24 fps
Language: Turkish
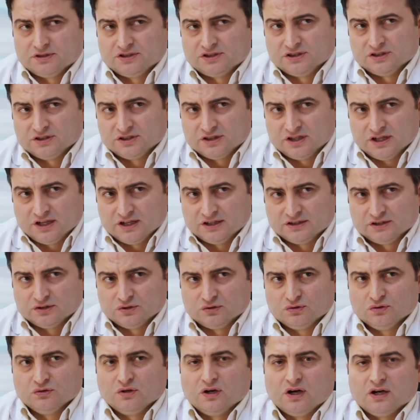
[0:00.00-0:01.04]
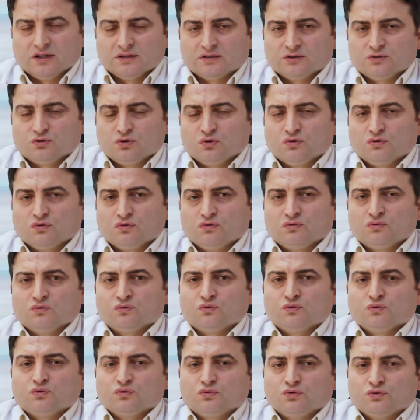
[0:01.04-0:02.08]
işi gerektiriyor. Artı çok
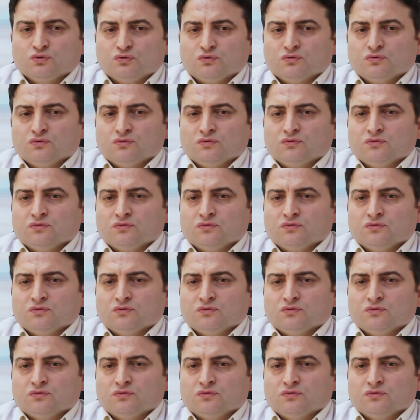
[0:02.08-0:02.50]
e, uzun e,